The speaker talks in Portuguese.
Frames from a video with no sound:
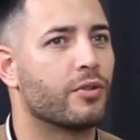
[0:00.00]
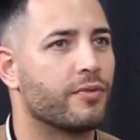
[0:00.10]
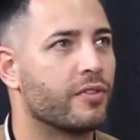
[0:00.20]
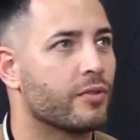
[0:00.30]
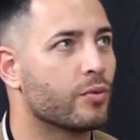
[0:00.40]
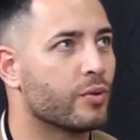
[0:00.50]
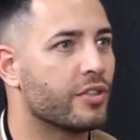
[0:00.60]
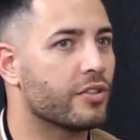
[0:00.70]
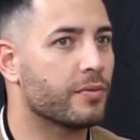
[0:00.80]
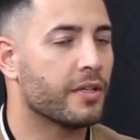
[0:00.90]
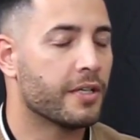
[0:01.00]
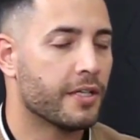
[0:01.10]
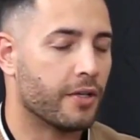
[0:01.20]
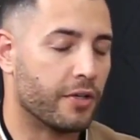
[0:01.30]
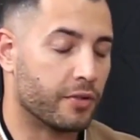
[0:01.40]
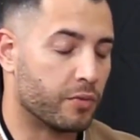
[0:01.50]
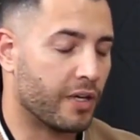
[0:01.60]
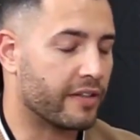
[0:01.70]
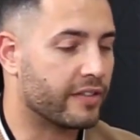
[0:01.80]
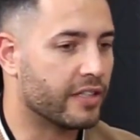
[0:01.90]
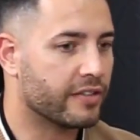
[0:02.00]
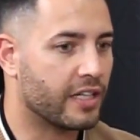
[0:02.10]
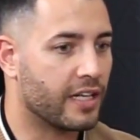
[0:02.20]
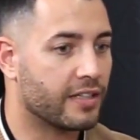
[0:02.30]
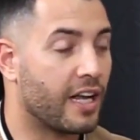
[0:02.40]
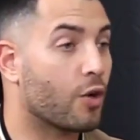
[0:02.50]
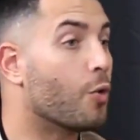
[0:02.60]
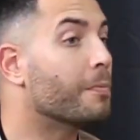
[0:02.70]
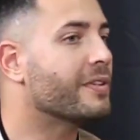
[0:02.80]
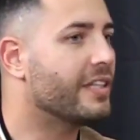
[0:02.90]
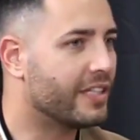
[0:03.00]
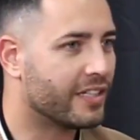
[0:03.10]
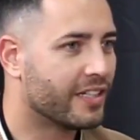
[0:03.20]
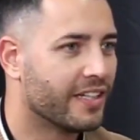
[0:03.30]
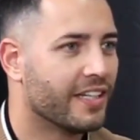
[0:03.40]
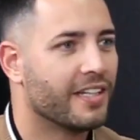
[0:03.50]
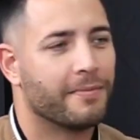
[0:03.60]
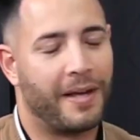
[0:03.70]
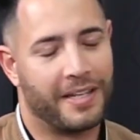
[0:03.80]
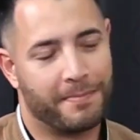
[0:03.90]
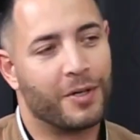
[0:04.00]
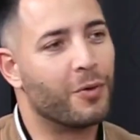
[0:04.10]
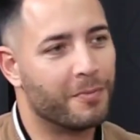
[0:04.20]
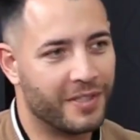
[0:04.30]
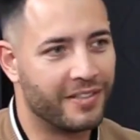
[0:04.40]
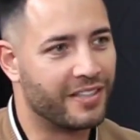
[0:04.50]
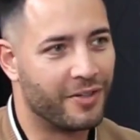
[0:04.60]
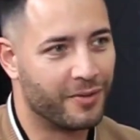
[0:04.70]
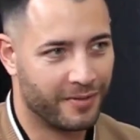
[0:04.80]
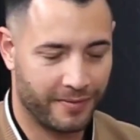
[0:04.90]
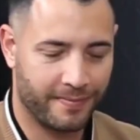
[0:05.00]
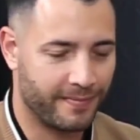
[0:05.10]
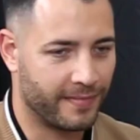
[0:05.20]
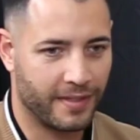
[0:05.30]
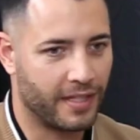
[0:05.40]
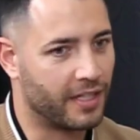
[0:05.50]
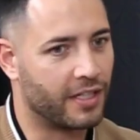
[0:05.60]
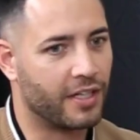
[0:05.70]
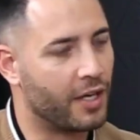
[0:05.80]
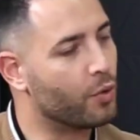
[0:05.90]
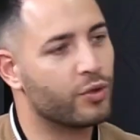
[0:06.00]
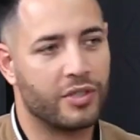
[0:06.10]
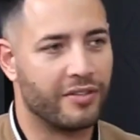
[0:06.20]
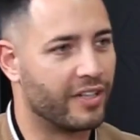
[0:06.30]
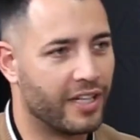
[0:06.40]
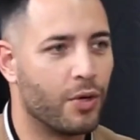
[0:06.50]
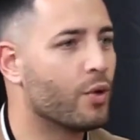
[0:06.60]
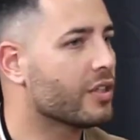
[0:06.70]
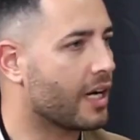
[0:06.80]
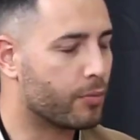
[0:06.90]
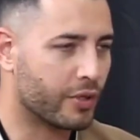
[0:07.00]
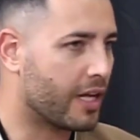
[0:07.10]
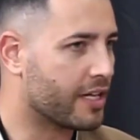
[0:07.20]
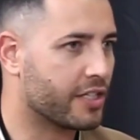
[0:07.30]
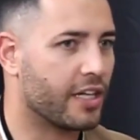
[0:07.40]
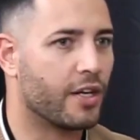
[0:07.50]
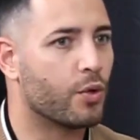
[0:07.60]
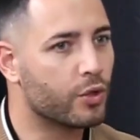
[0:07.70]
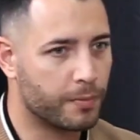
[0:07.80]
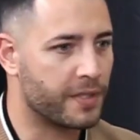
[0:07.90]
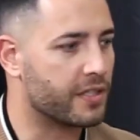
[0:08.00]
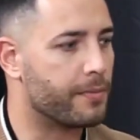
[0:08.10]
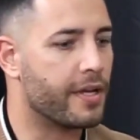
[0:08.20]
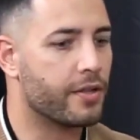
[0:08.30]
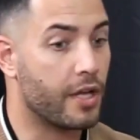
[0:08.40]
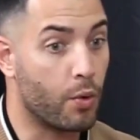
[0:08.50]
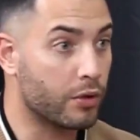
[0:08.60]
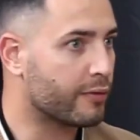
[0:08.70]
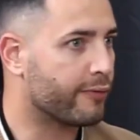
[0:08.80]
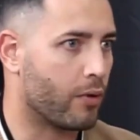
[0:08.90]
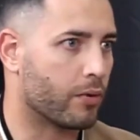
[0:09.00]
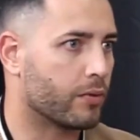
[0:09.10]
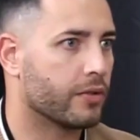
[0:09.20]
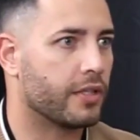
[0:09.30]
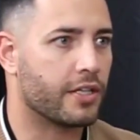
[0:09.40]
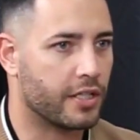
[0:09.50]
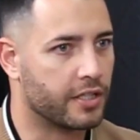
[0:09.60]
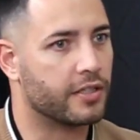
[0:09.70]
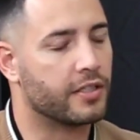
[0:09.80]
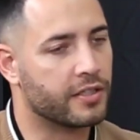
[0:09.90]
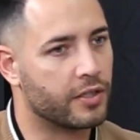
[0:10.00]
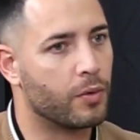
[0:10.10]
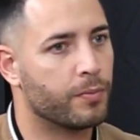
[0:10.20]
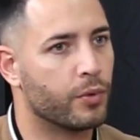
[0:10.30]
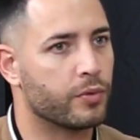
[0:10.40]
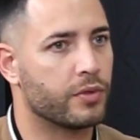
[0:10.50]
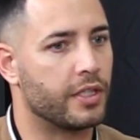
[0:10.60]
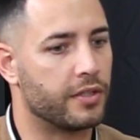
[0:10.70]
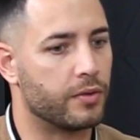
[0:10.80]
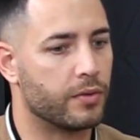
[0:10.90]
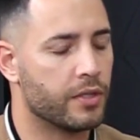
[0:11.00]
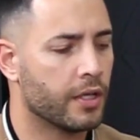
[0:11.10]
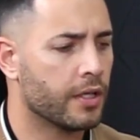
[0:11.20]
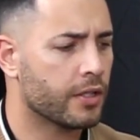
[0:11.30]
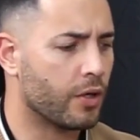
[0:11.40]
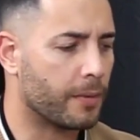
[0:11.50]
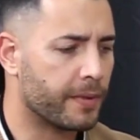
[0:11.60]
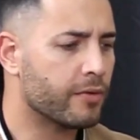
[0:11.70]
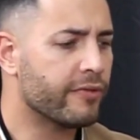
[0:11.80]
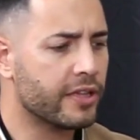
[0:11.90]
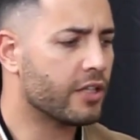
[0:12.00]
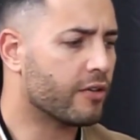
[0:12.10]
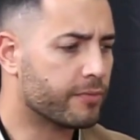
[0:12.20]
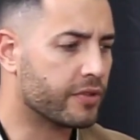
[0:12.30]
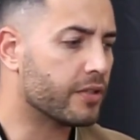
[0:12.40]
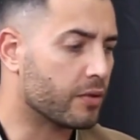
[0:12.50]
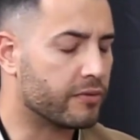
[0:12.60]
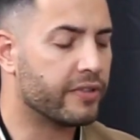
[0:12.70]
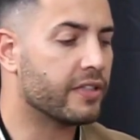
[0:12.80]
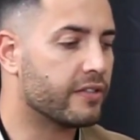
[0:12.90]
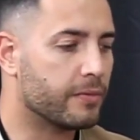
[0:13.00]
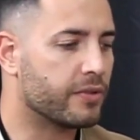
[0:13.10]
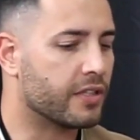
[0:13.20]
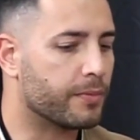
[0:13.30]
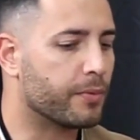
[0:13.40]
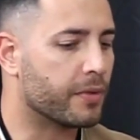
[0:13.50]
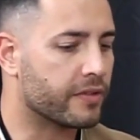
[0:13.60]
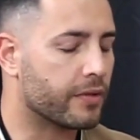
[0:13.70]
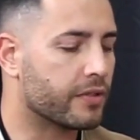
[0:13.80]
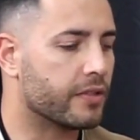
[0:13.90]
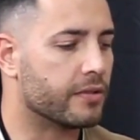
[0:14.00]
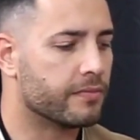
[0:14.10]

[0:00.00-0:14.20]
fisiculturistas, ou então no caso dele, se calhar está a competir. E para competição... É outro nível. Sim. É outro nível. É, é outra é. abordagem, é outro pensamento e é outro foco. E acho que é, esse é o ponto crítico. Agora, para 99% ou 95% da população que